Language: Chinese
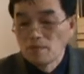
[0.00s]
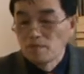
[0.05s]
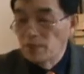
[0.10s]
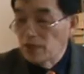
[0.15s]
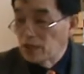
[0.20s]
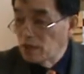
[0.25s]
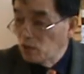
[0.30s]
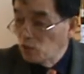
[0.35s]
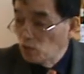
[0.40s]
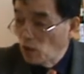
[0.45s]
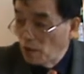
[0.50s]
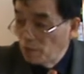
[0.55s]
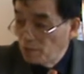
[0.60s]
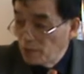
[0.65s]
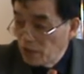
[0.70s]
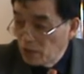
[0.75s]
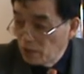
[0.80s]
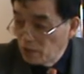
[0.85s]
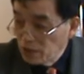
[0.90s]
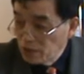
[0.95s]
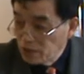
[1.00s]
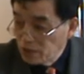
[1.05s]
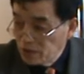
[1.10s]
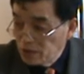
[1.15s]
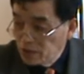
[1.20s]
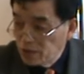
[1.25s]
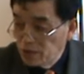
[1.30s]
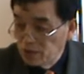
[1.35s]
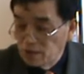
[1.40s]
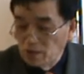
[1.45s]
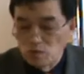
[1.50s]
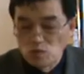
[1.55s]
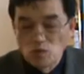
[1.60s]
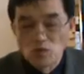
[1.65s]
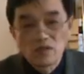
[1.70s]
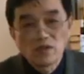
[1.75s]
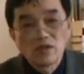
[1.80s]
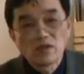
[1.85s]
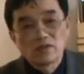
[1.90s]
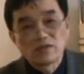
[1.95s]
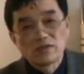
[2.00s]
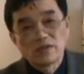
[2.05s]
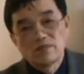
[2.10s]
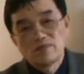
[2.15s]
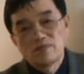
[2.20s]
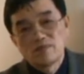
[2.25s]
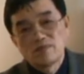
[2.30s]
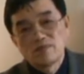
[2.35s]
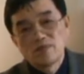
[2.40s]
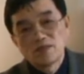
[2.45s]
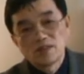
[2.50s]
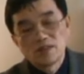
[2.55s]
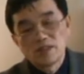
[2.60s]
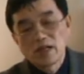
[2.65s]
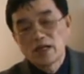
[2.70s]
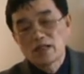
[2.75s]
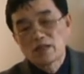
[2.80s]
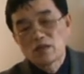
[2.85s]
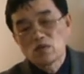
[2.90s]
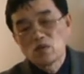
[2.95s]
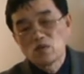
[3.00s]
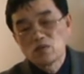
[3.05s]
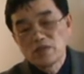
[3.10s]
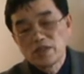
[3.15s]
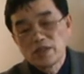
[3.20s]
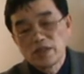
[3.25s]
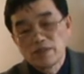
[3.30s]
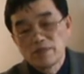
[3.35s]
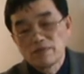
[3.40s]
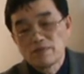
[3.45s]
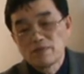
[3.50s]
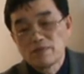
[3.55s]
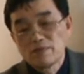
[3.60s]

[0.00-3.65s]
把它转变为实体的宗教神，这是他的贡献，